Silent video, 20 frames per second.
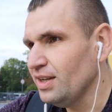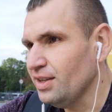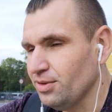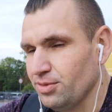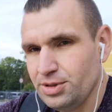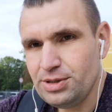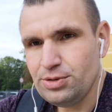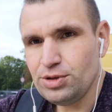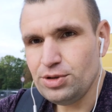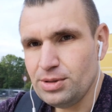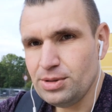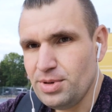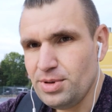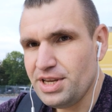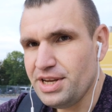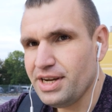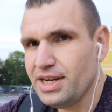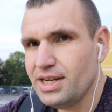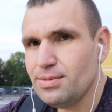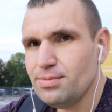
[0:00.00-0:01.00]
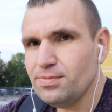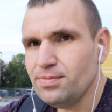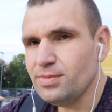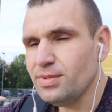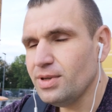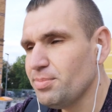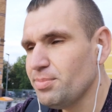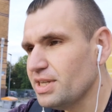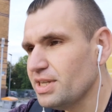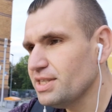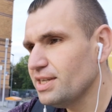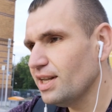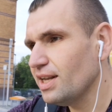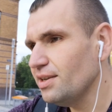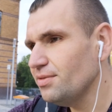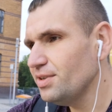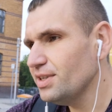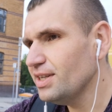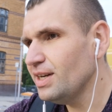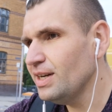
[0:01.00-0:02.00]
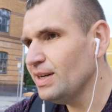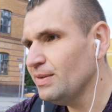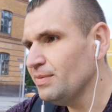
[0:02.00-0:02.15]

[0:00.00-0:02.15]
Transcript: Но сегодня меняем опять график.